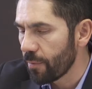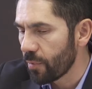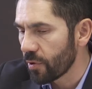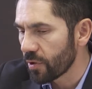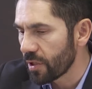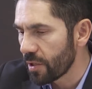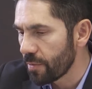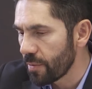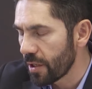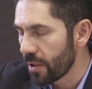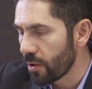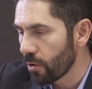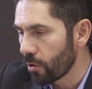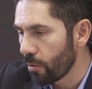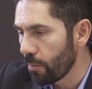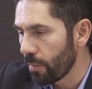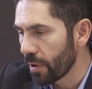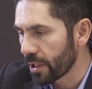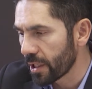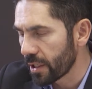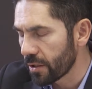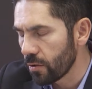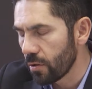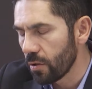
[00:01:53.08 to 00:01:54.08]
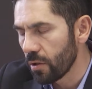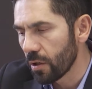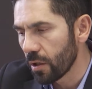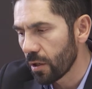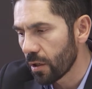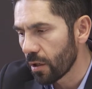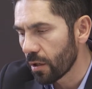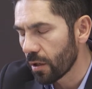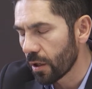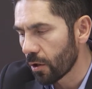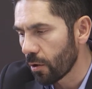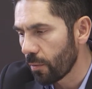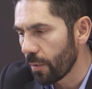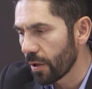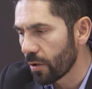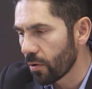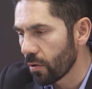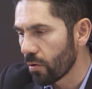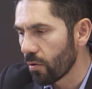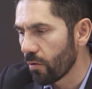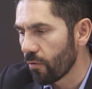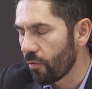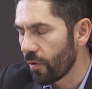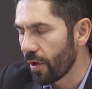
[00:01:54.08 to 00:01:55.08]
procedimiento de compactación, te comento,
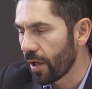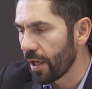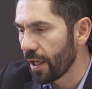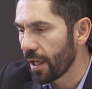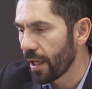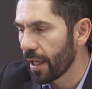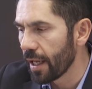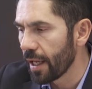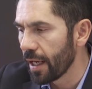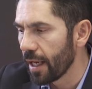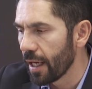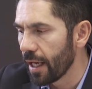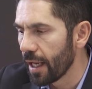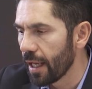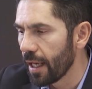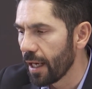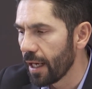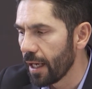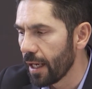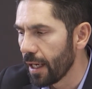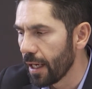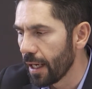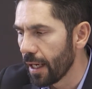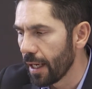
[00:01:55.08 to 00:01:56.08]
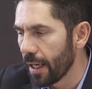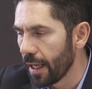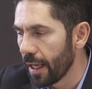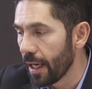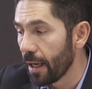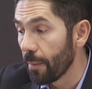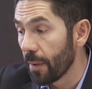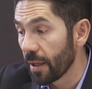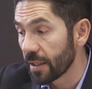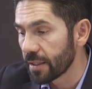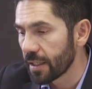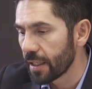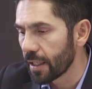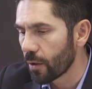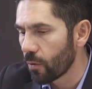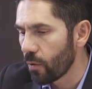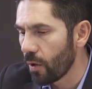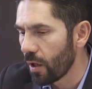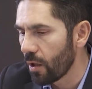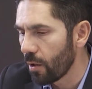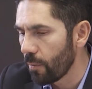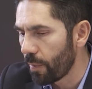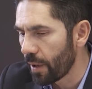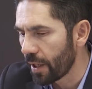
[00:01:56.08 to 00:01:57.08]
no fue el, más
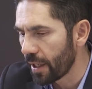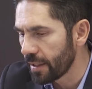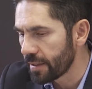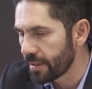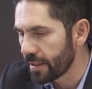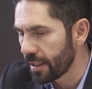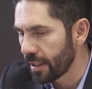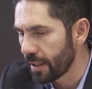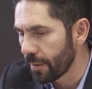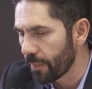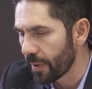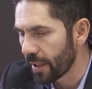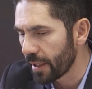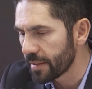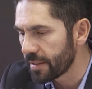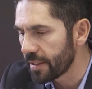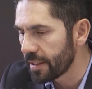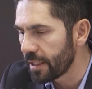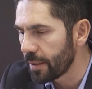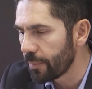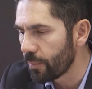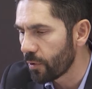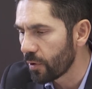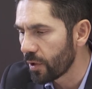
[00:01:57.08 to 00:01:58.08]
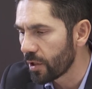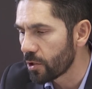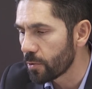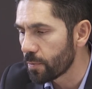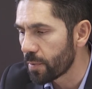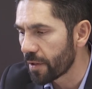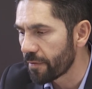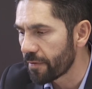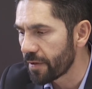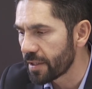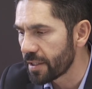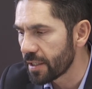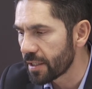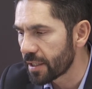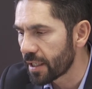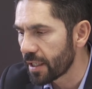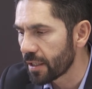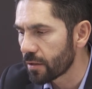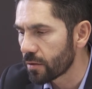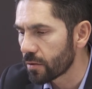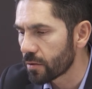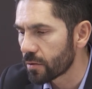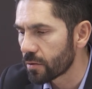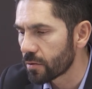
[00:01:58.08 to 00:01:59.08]
adecuado este, para este, tipo de superficies, que
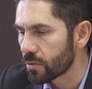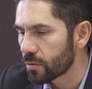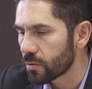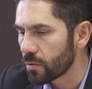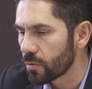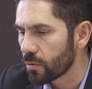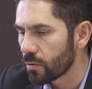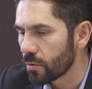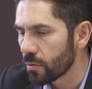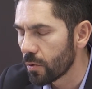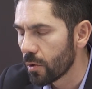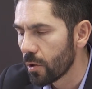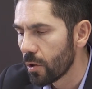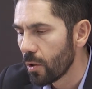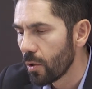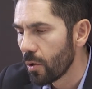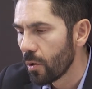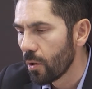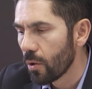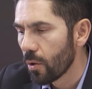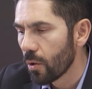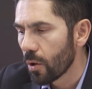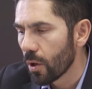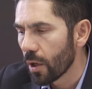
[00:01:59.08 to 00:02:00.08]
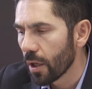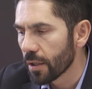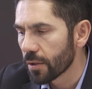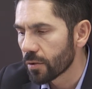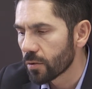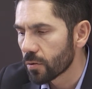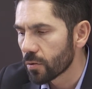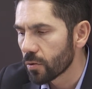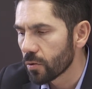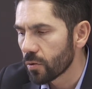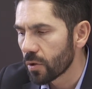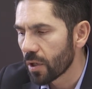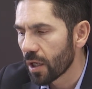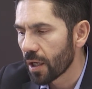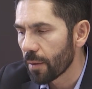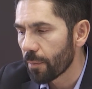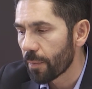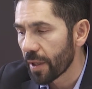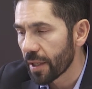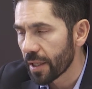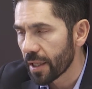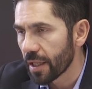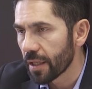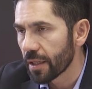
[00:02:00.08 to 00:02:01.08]
es, una
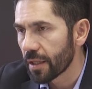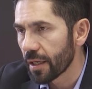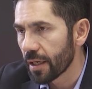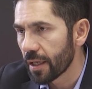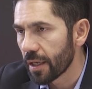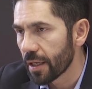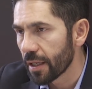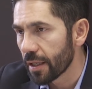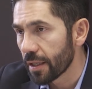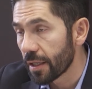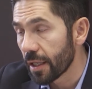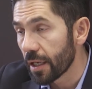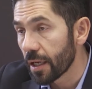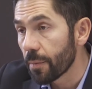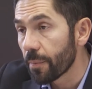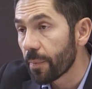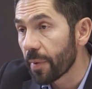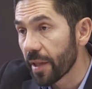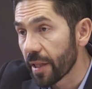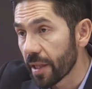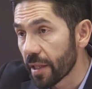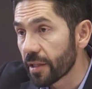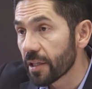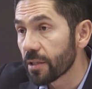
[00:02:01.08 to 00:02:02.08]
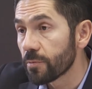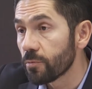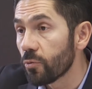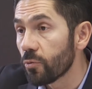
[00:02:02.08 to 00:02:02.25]
pendiente, tienen pendientes